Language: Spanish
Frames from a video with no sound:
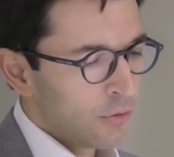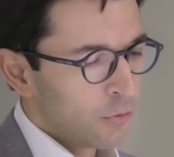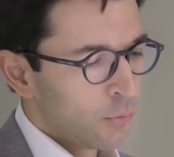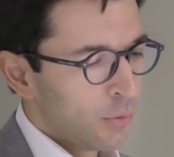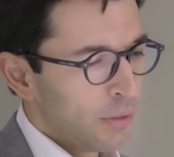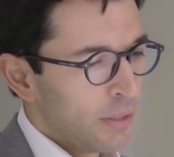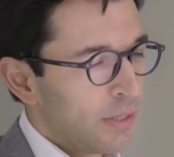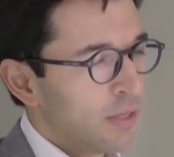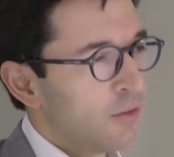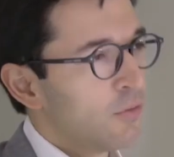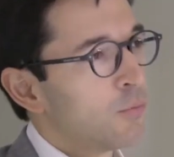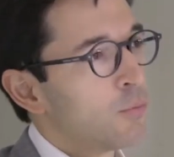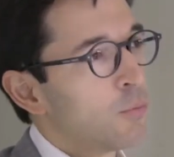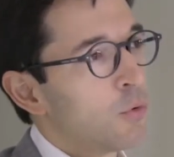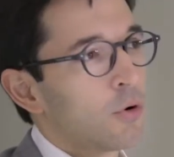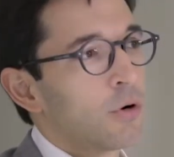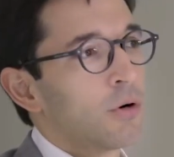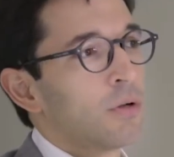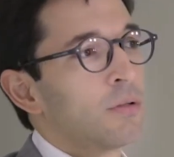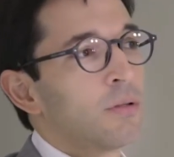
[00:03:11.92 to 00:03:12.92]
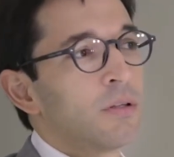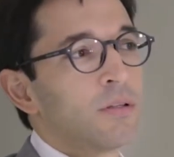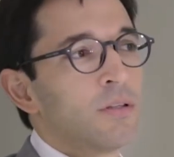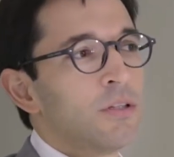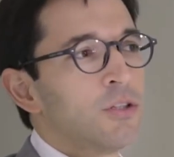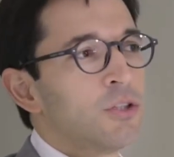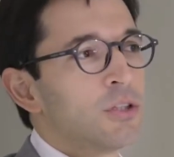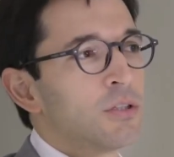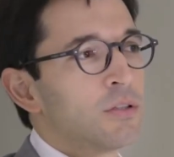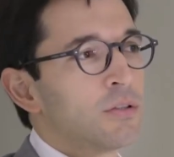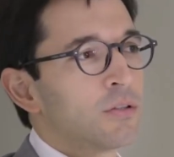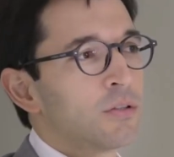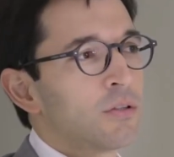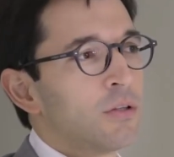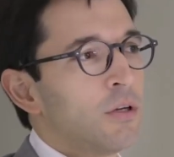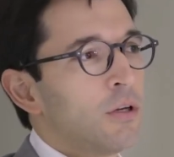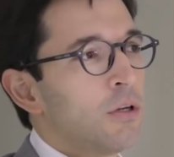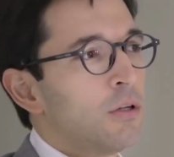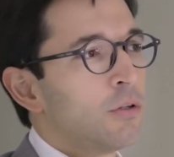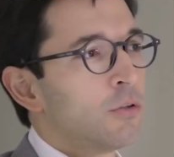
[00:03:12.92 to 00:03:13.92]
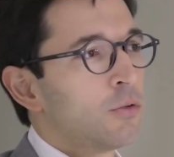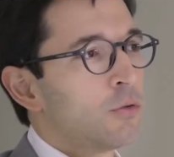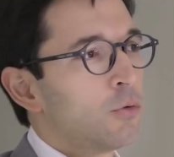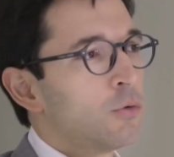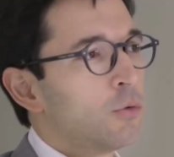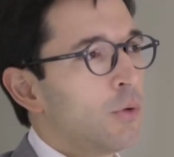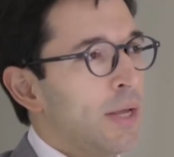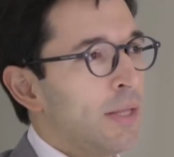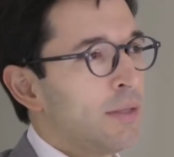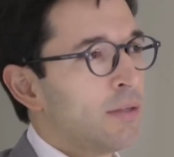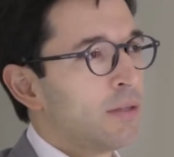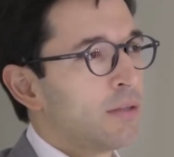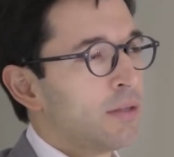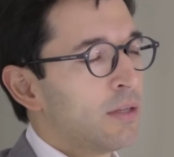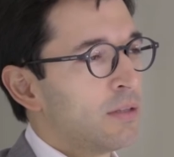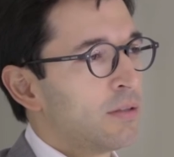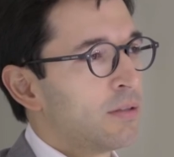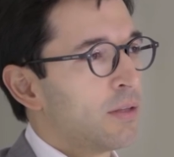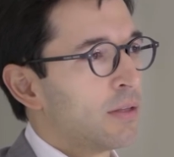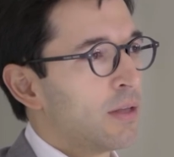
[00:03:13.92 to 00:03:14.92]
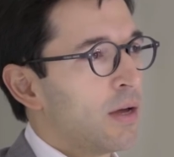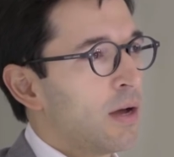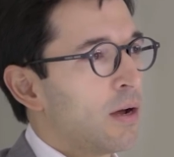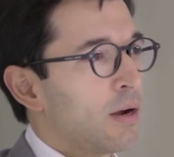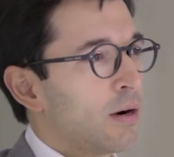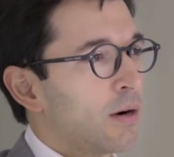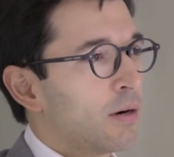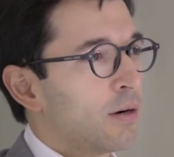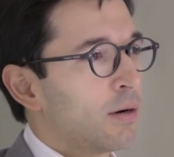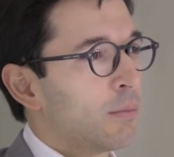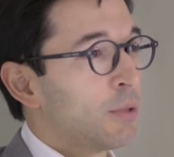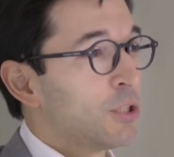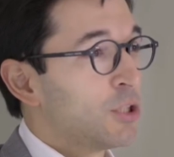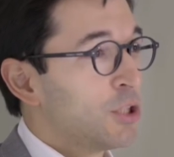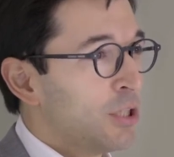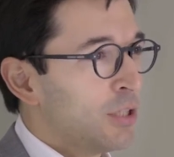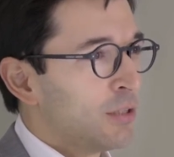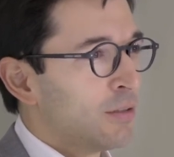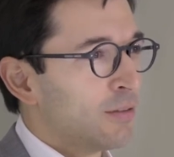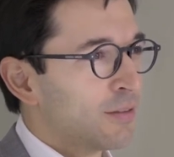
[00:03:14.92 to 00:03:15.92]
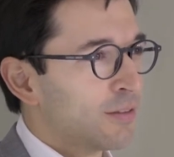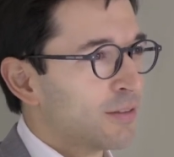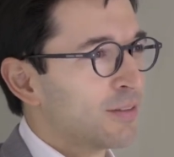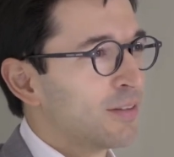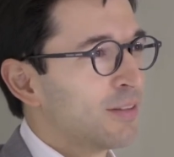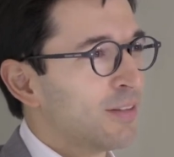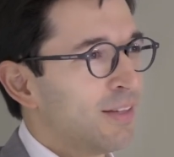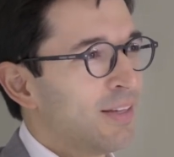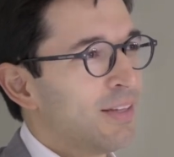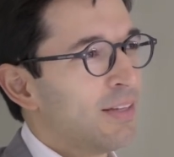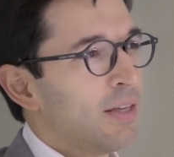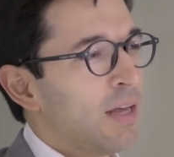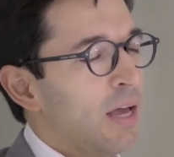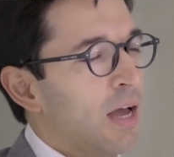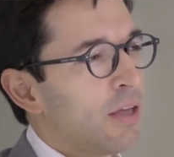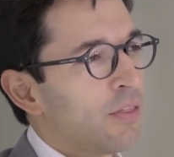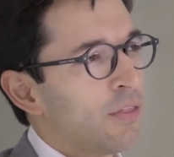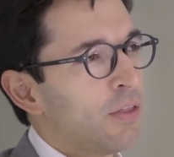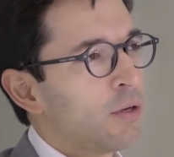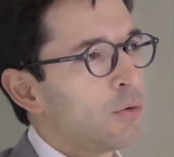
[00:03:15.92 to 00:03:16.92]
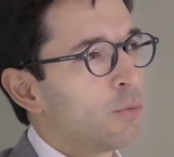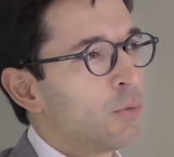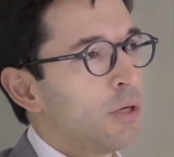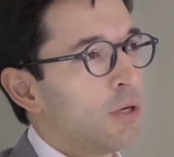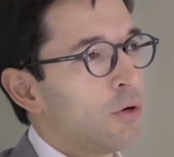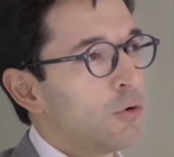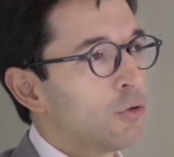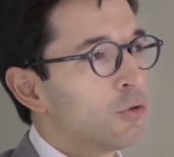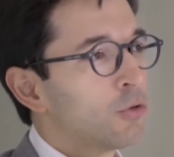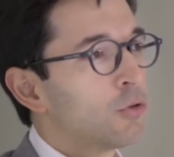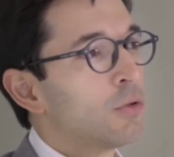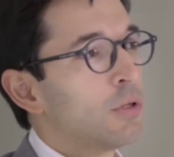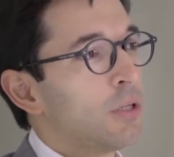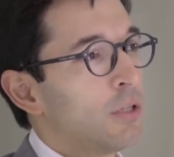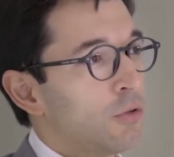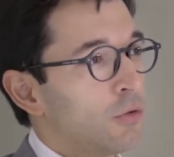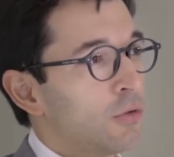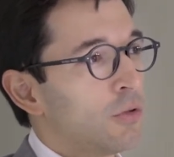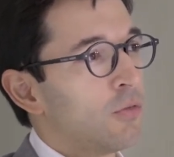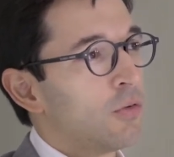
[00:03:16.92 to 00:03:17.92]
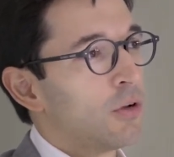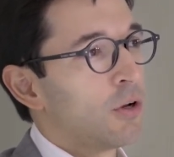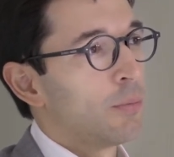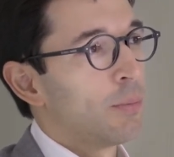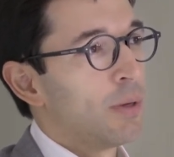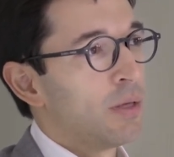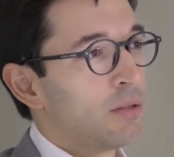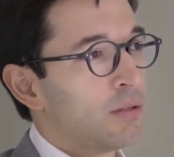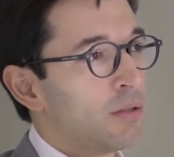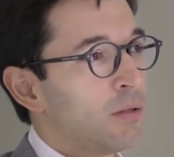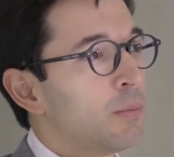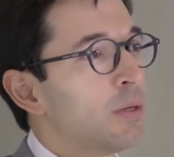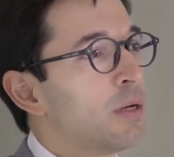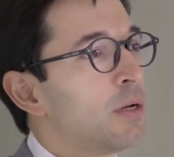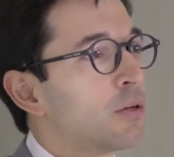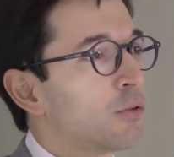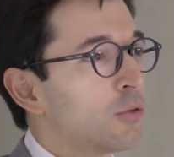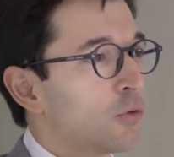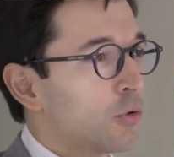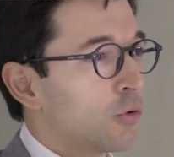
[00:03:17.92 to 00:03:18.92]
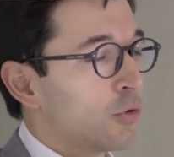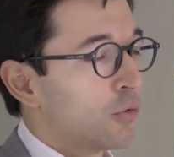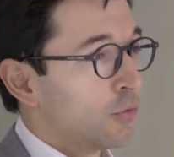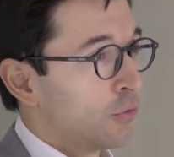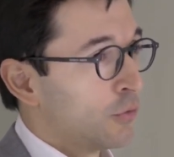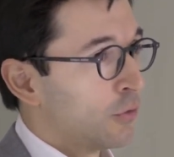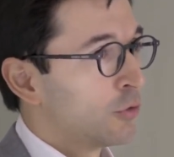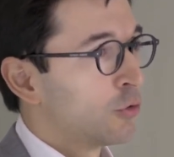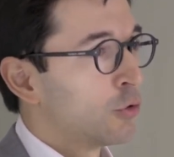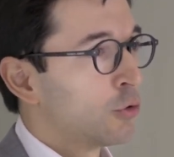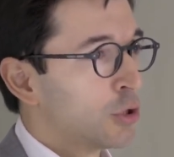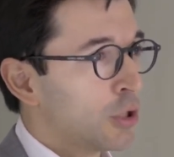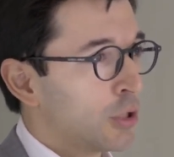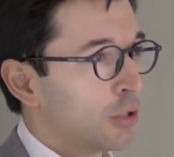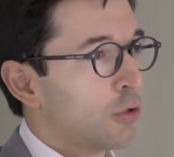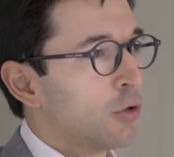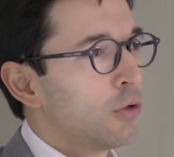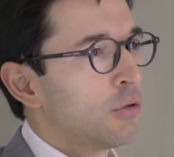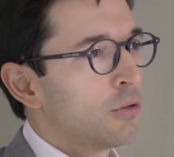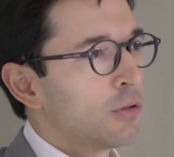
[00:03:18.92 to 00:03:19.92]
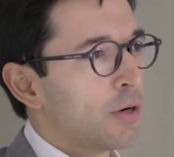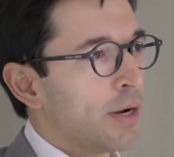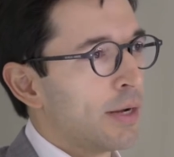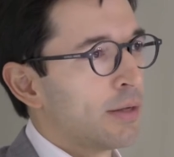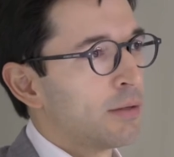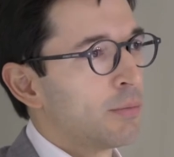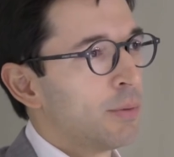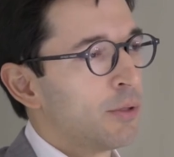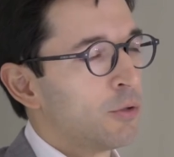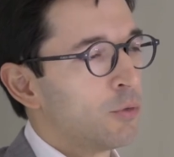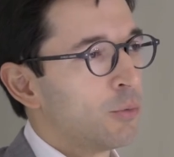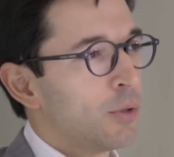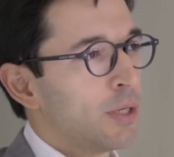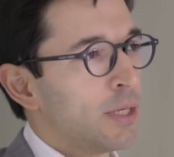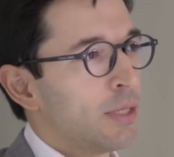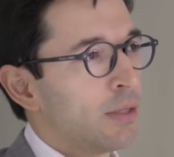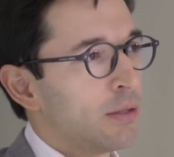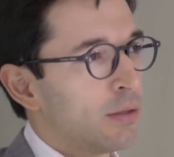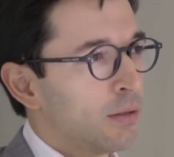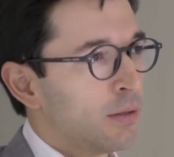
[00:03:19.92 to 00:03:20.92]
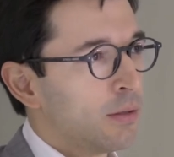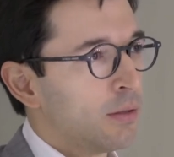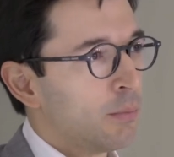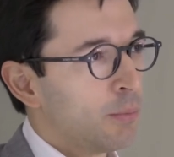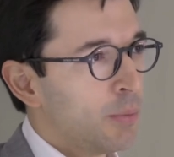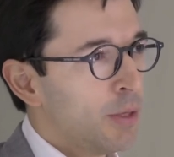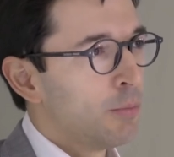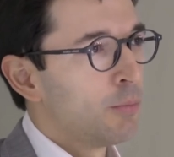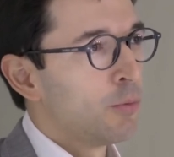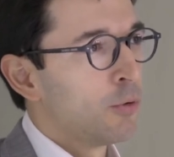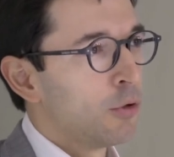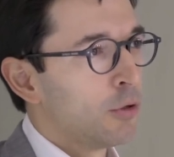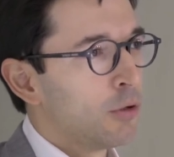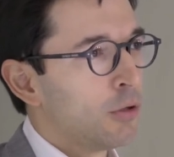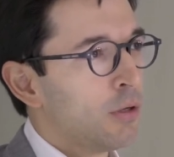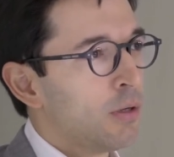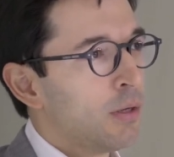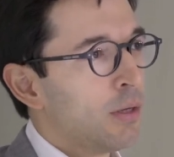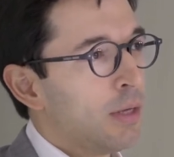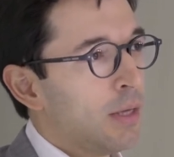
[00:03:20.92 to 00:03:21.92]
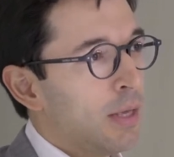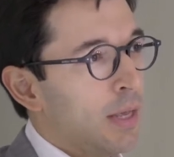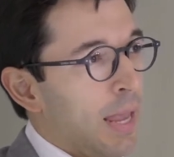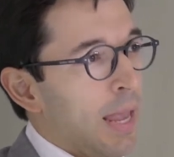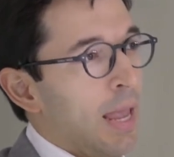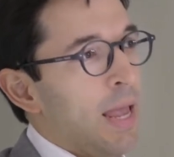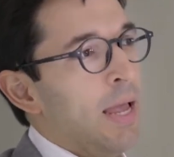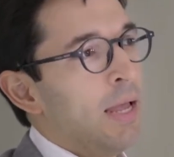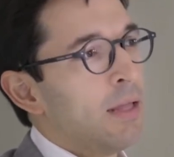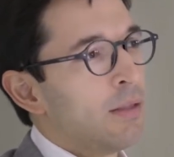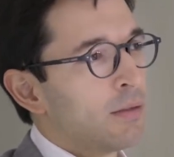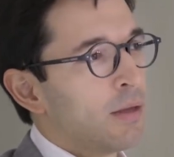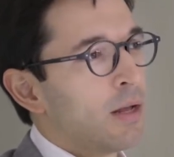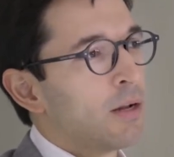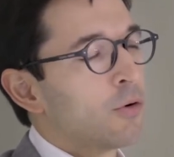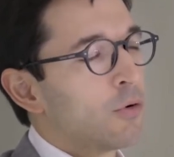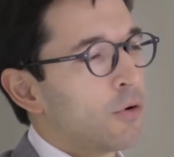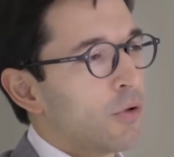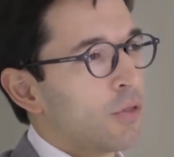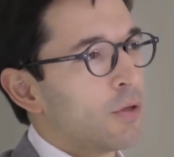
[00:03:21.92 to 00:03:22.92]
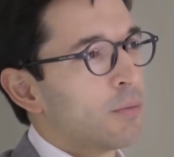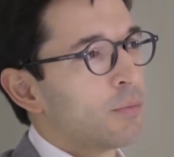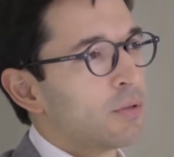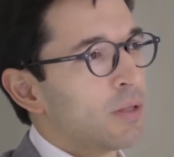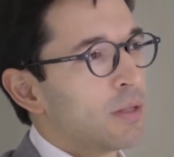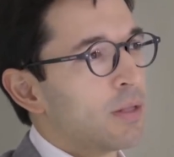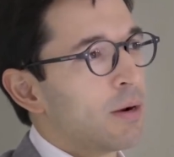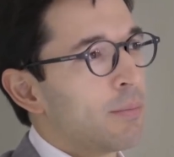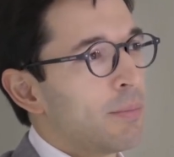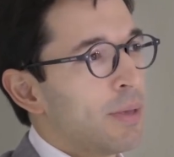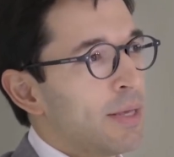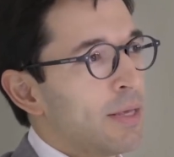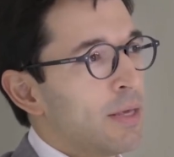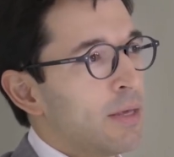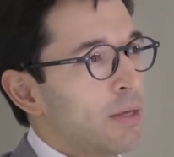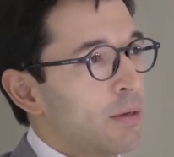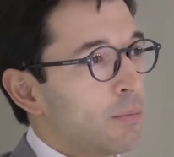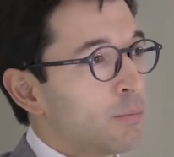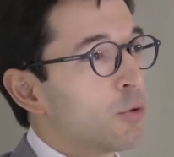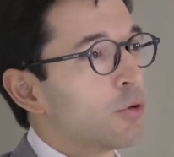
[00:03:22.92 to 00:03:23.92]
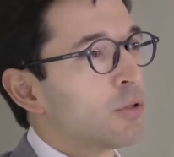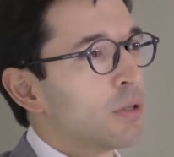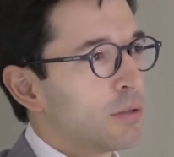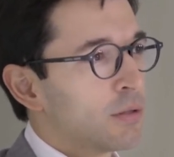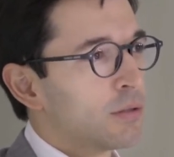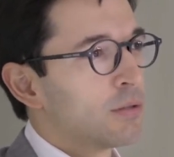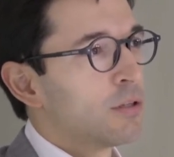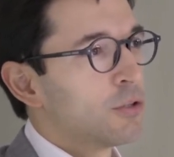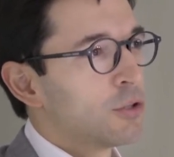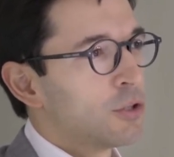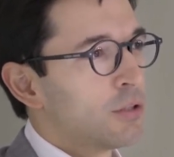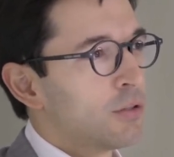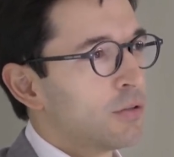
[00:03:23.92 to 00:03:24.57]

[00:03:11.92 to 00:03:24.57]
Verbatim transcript: Al dejar cada vez más decisiones en manos de máquinas, al mismo tiempo, debemos desarrollar también un contrato social entre la gente y los algoritmos que toman esas decisiones importantes